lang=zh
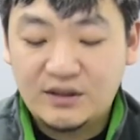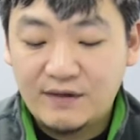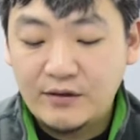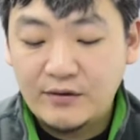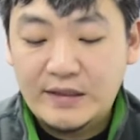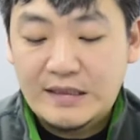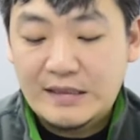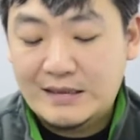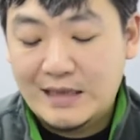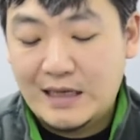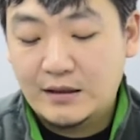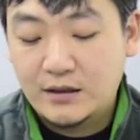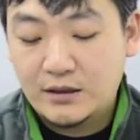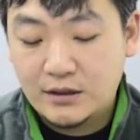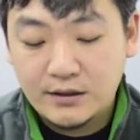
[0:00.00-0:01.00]
万元以下
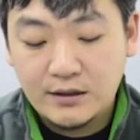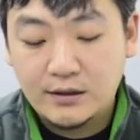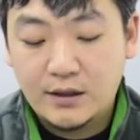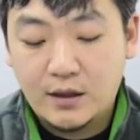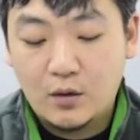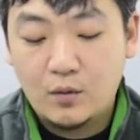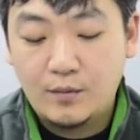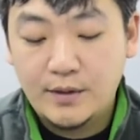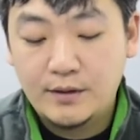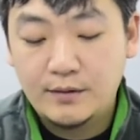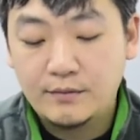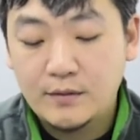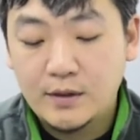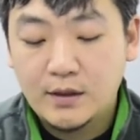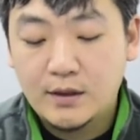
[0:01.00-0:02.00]
的车型呢，我
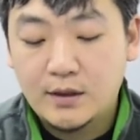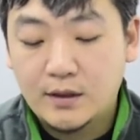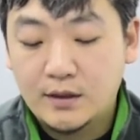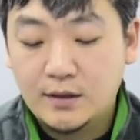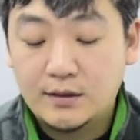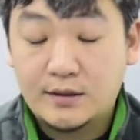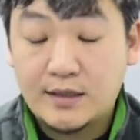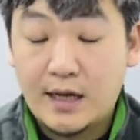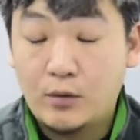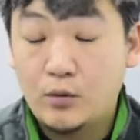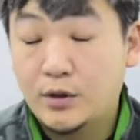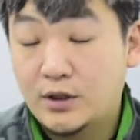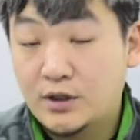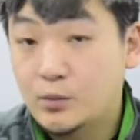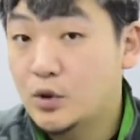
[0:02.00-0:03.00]
们呃拆
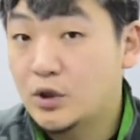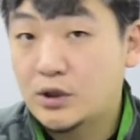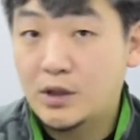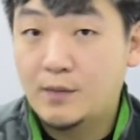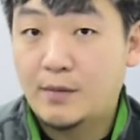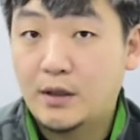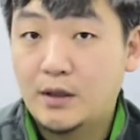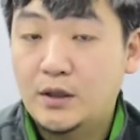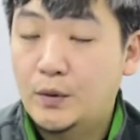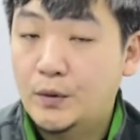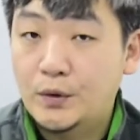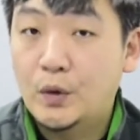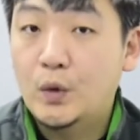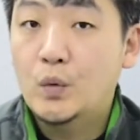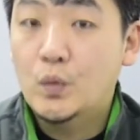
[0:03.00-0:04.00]
过的这么多车里面呢，一共
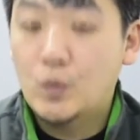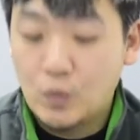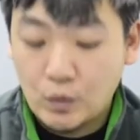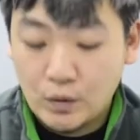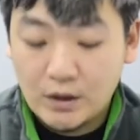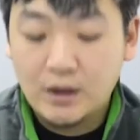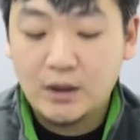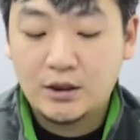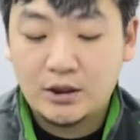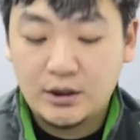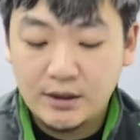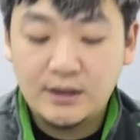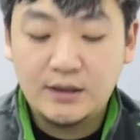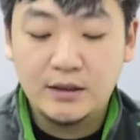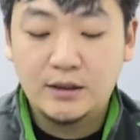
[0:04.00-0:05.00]
有五个
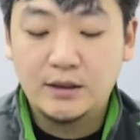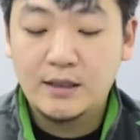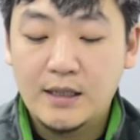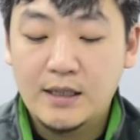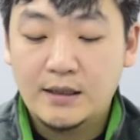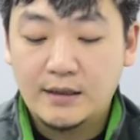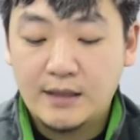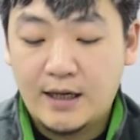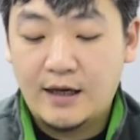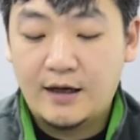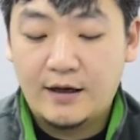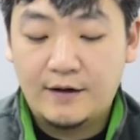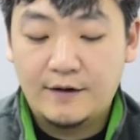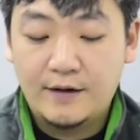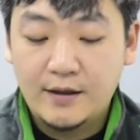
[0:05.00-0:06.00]
车型。
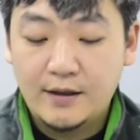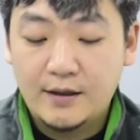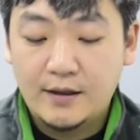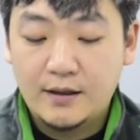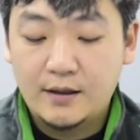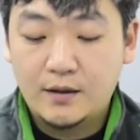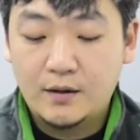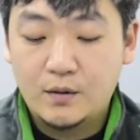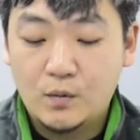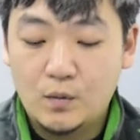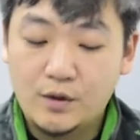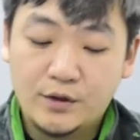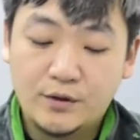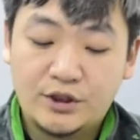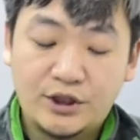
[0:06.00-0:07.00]
那呃，
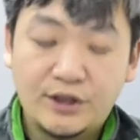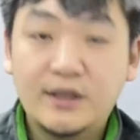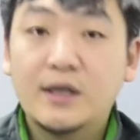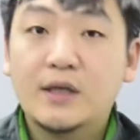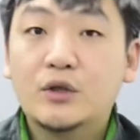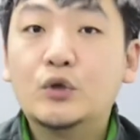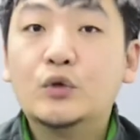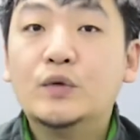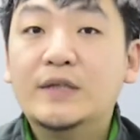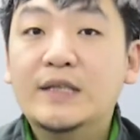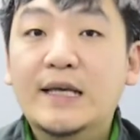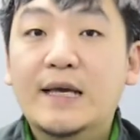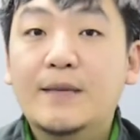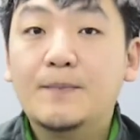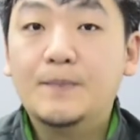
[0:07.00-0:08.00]
我就直接去
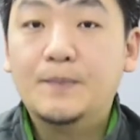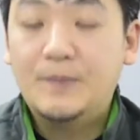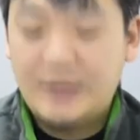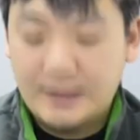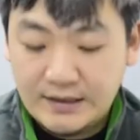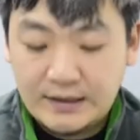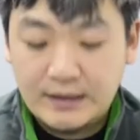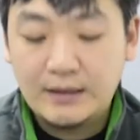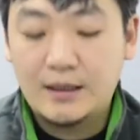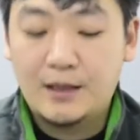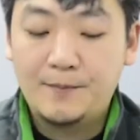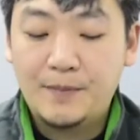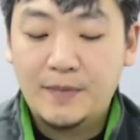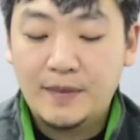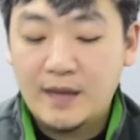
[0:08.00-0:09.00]
念名次
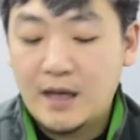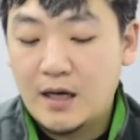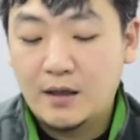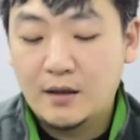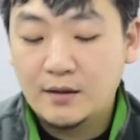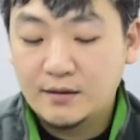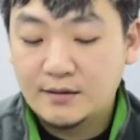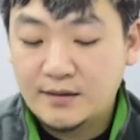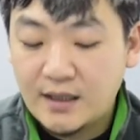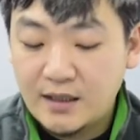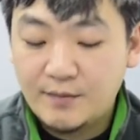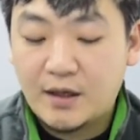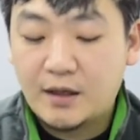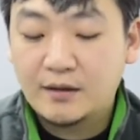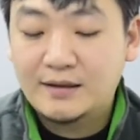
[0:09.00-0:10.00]
了。那在里
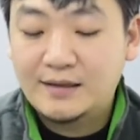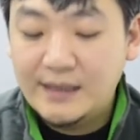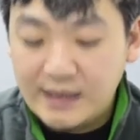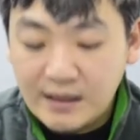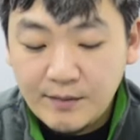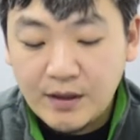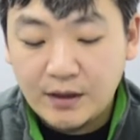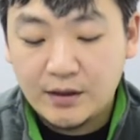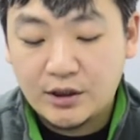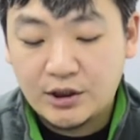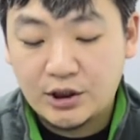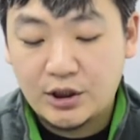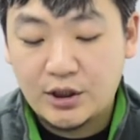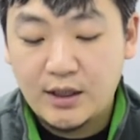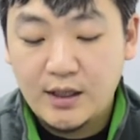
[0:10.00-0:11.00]
面第一名的
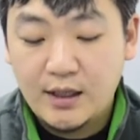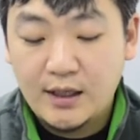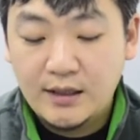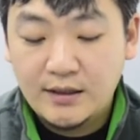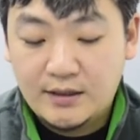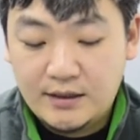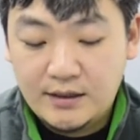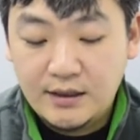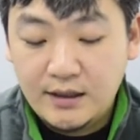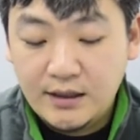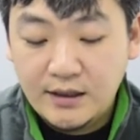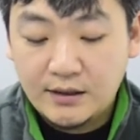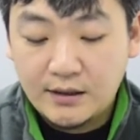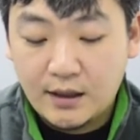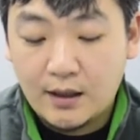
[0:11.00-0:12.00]
是吉
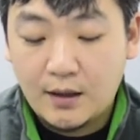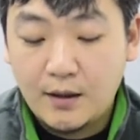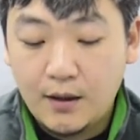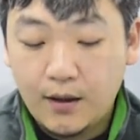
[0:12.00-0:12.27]
利的。